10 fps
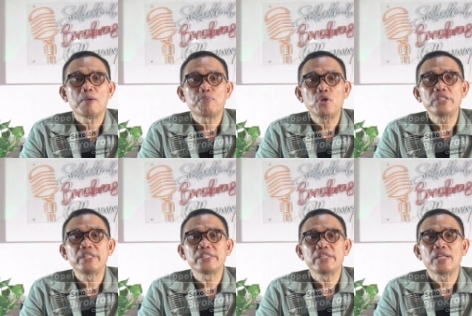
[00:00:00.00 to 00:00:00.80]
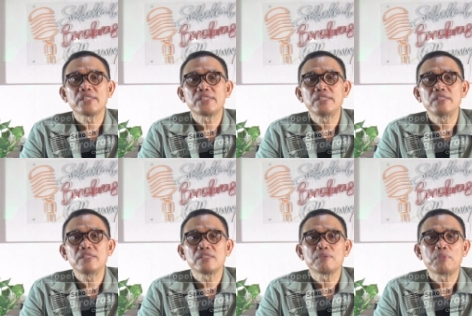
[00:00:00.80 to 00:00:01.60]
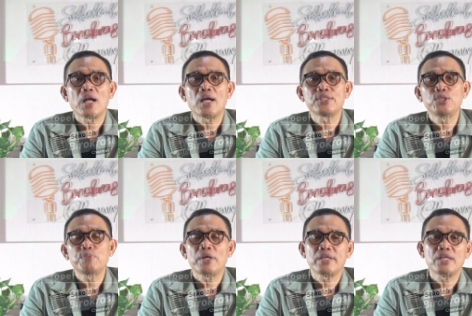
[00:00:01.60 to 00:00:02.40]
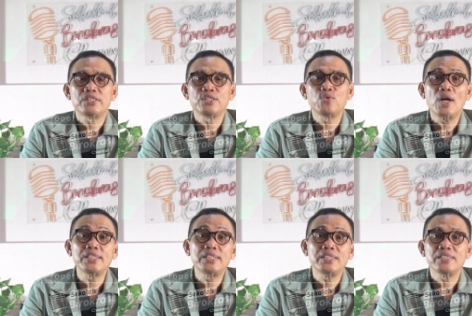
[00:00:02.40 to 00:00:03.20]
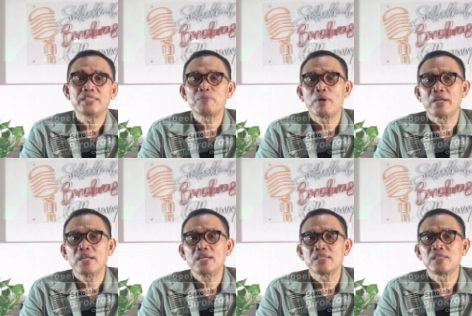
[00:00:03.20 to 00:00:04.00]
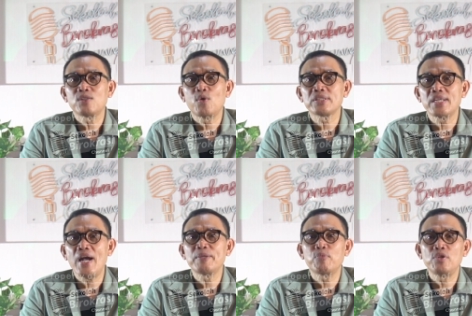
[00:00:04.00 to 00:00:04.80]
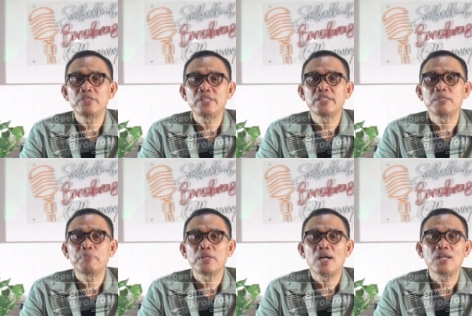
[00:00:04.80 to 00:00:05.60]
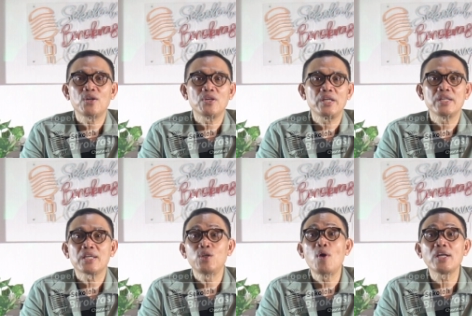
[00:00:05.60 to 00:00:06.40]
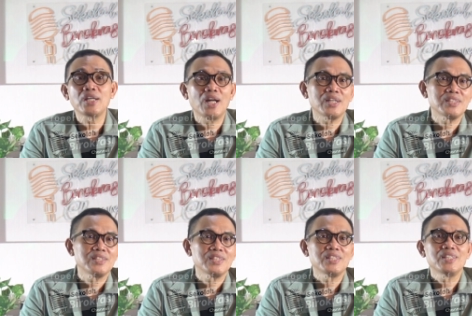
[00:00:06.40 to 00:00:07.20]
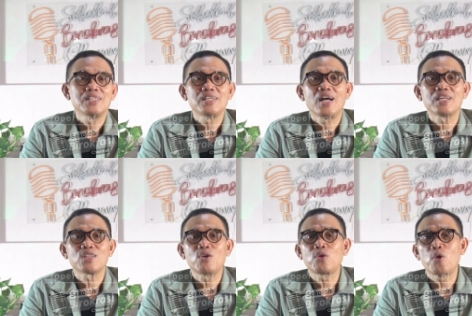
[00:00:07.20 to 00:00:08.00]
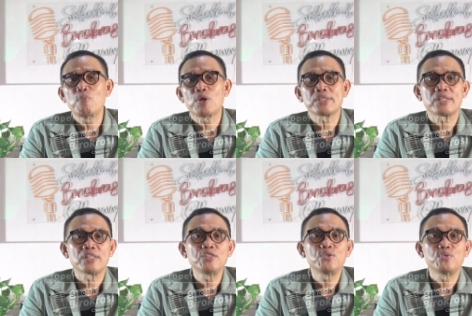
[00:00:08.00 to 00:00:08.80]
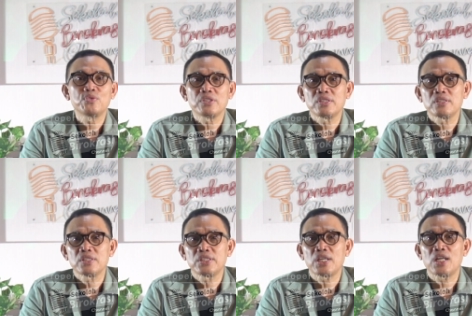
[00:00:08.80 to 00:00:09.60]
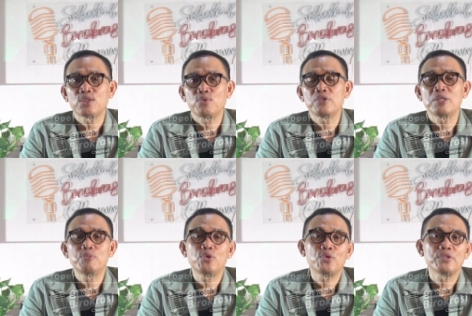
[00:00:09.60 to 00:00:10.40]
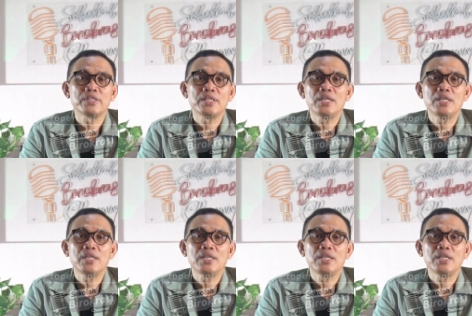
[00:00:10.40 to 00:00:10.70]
Politik dinasti mengacu pada situasi di mana kekuasaan politik dipegang oleh keluarga atau kelompok tertentu secara turun-temurun.